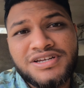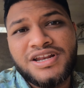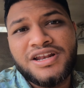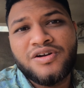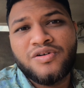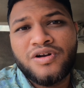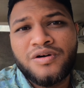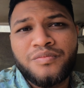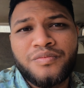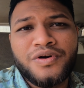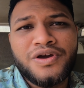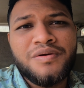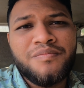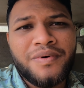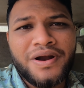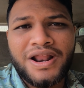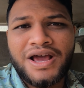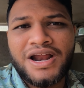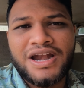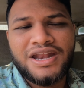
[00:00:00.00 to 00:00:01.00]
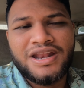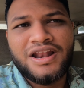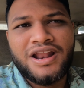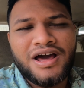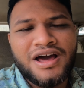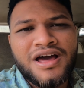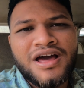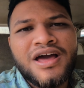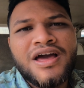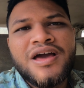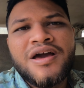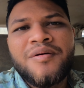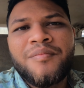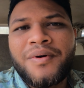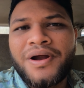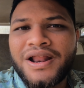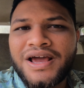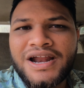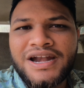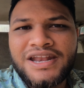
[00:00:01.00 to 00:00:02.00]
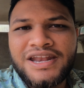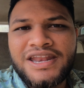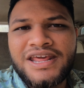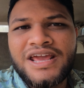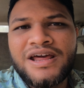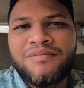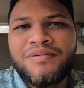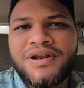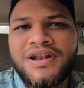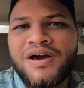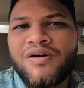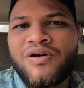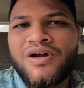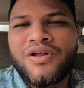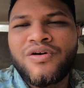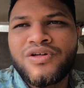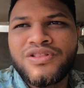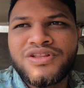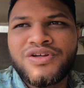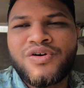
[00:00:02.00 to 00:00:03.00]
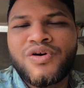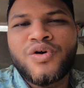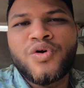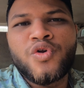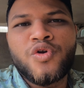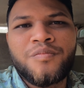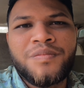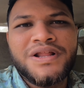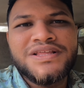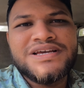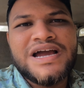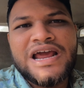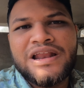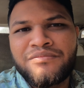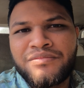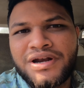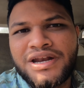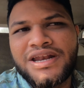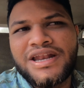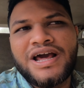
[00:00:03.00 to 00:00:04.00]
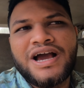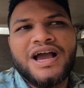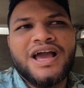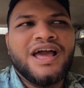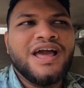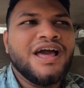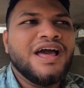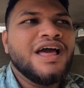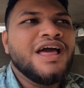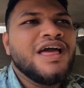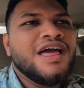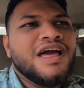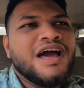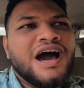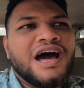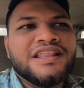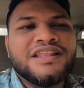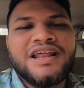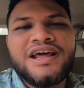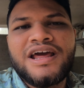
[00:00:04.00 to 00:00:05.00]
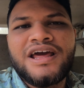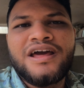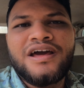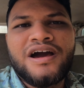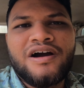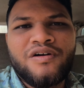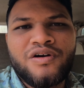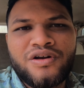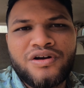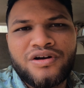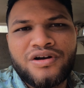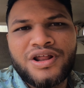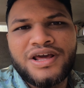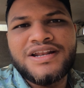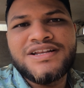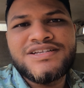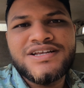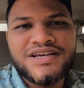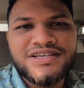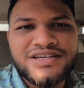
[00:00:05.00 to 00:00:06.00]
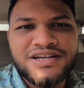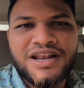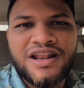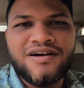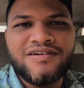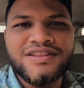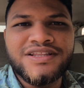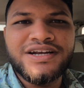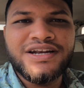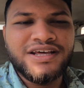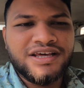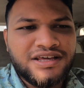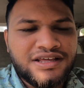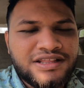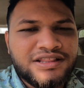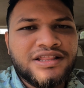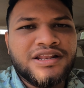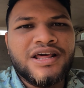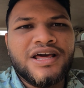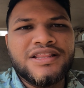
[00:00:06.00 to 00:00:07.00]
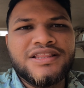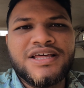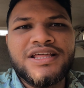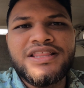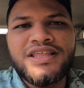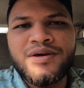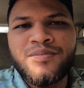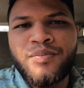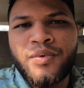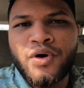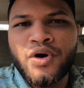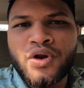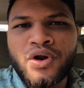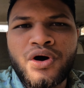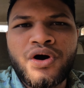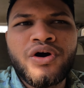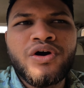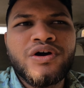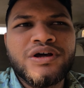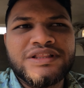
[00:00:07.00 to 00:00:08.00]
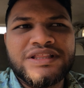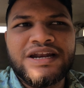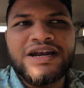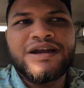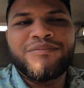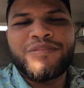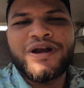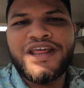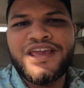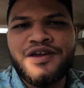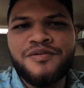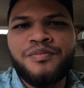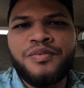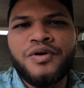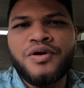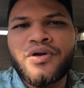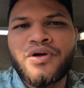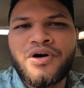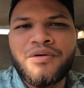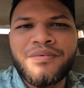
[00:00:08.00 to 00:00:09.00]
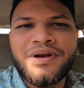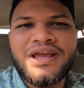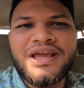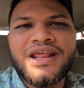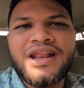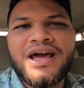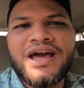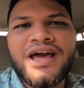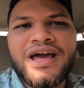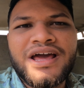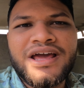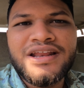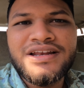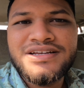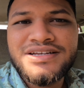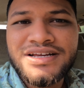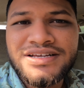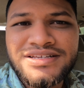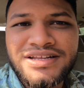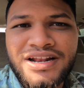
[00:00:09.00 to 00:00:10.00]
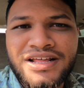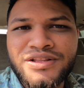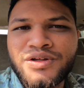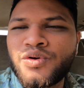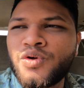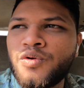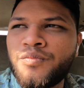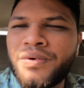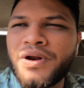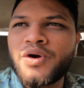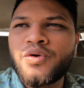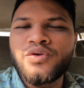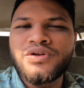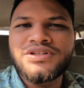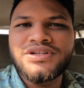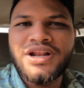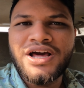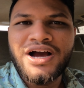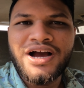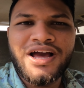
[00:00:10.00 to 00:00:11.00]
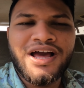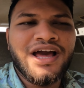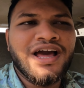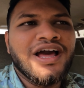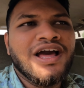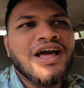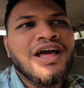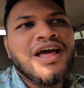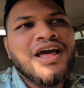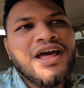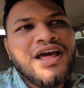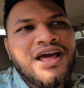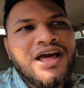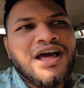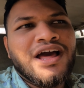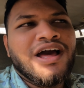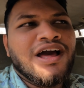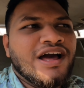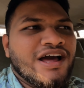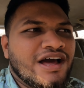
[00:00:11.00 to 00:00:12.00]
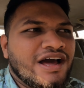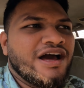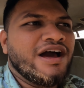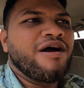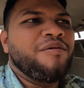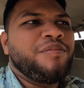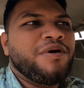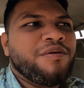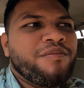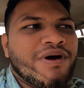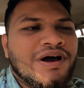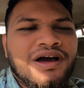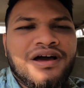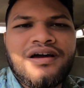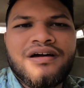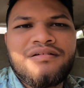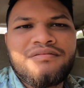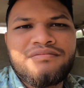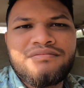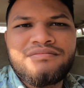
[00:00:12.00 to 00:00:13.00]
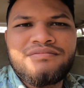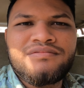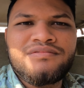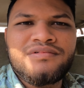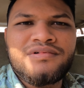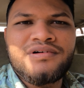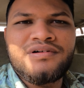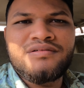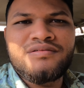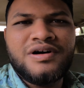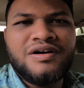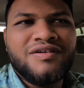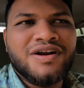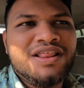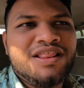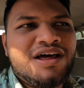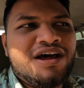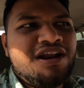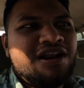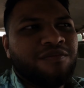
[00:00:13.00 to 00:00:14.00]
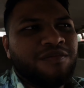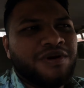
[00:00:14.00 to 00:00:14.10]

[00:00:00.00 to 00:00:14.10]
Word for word: சிட்டியில் கூட போய் பணம் கட்டிடலாம் பணம் கட்டிட்டீங்க அப்படின்னா அவங்கள வந்து ஒரு குரூப்பில் ஜாயின் பண்ணிட்டாங்க அதில் அவங்களோட இன்ஸ்ட்ரக்ஷன்லாம் வந்துட்டு இத்தனை தேதி போகிறோம் இத்தனை மணிக்கு போகிறோம் அப்படிங்கிற இன்ஸ்ட்ரக்ஷன் அந்த குரூப்பில் கொடுத்துட்டாங்க அப்புறமா அவ்வளோதான்